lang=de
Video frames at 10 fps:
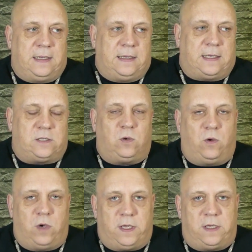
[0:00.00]
Dazu
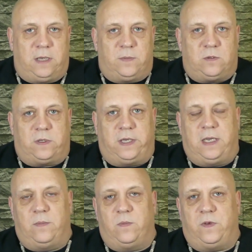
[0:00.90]
gehören dann eben so
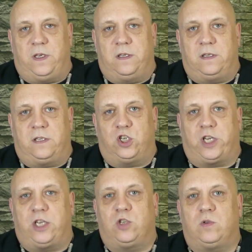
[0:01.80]
Themen wie die
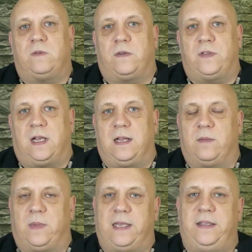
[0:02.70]
Schreckschusswaffen
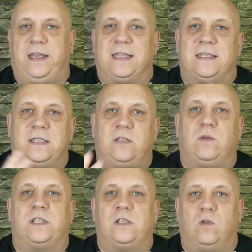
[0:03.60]
allgemein, die ganze
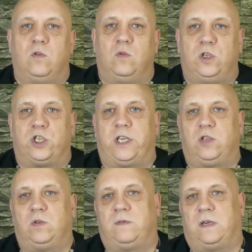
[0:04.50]
Situation um die
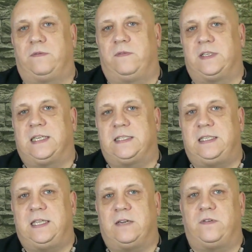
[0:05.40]
Schreckschusswaffen, was hat
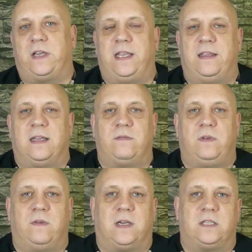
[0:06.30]
sich da verändert,
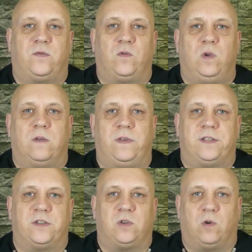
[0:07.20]
wie war es früher, wie
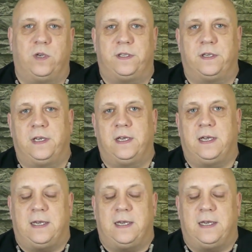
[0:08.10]
ist es heute.